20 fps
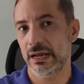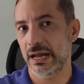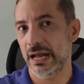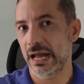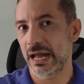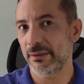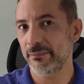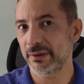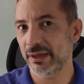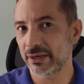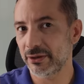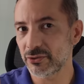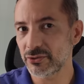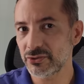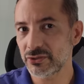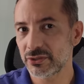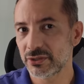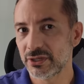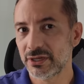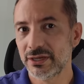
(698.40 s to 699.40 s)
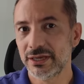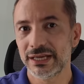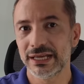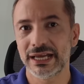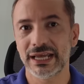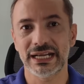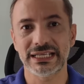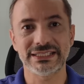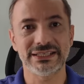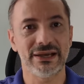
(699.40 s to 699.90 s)
A menos
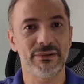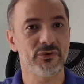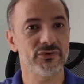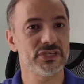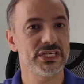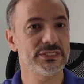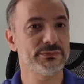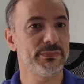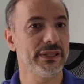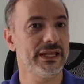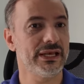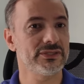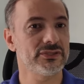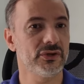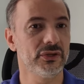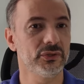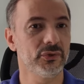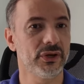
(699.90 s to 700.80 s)
que recibamos inspiración